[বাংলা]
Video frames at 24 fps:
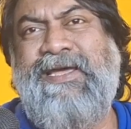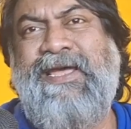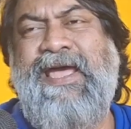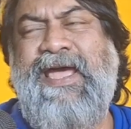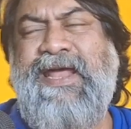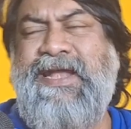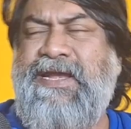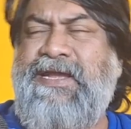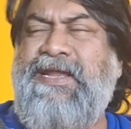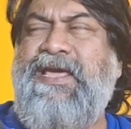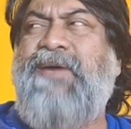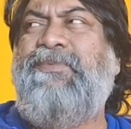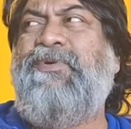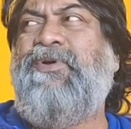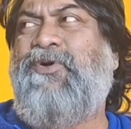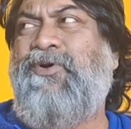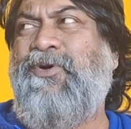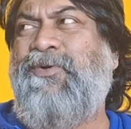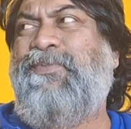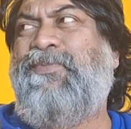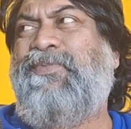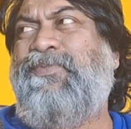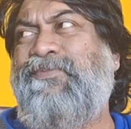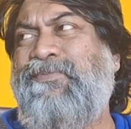এটা নিয়ে আমি
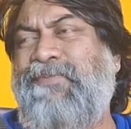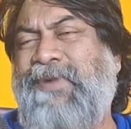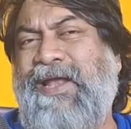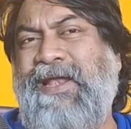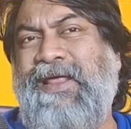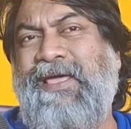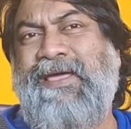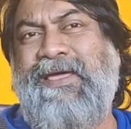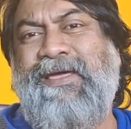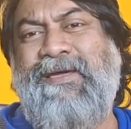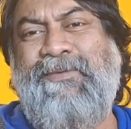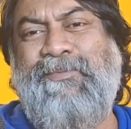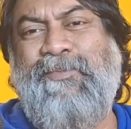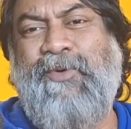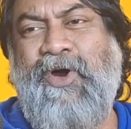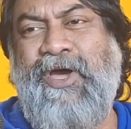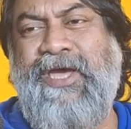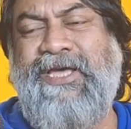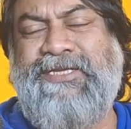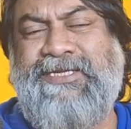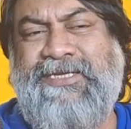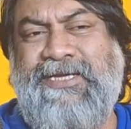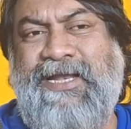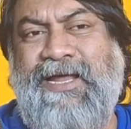খুব মানে
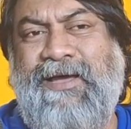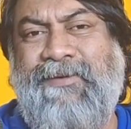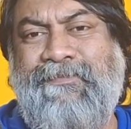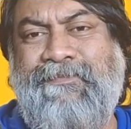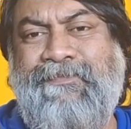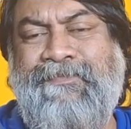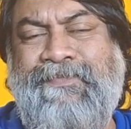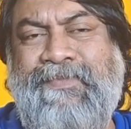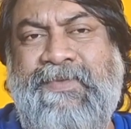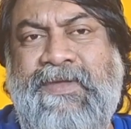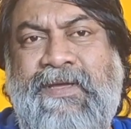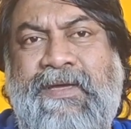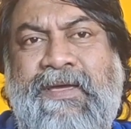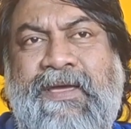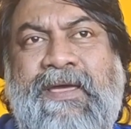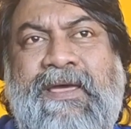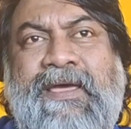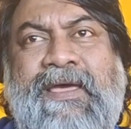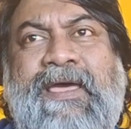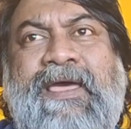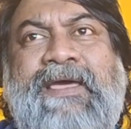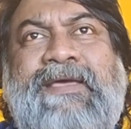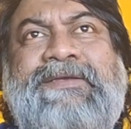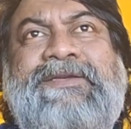ভয়ে ছিলাম
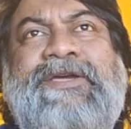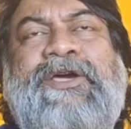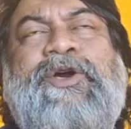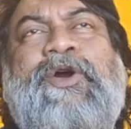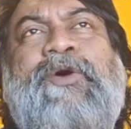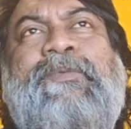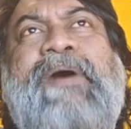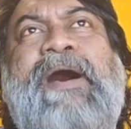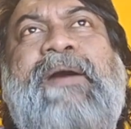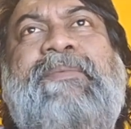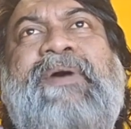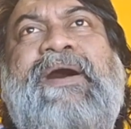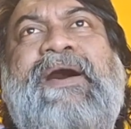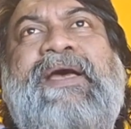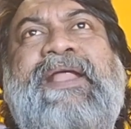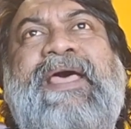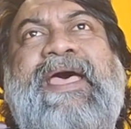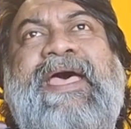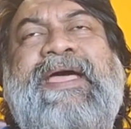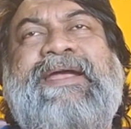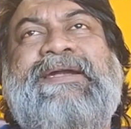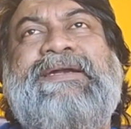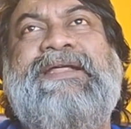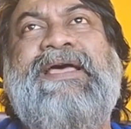যেরকম আমার
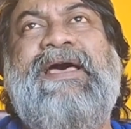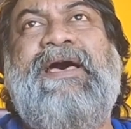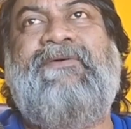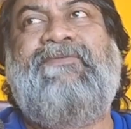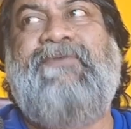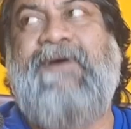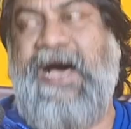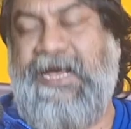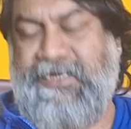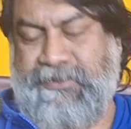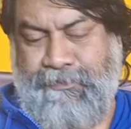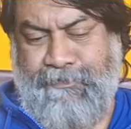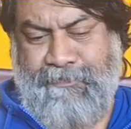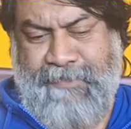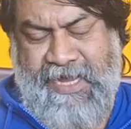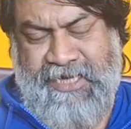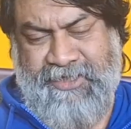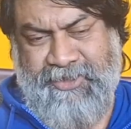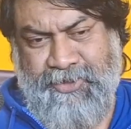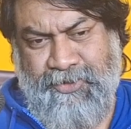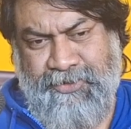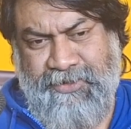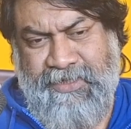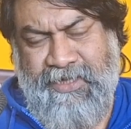একটা
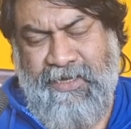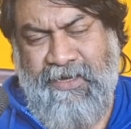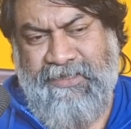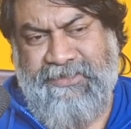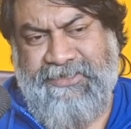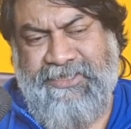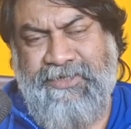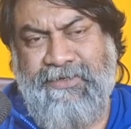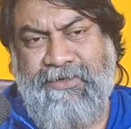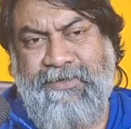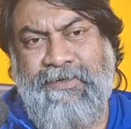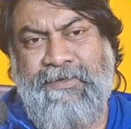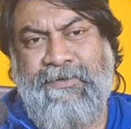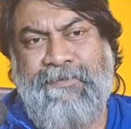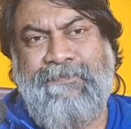ভাষণ দেওয়া ছিল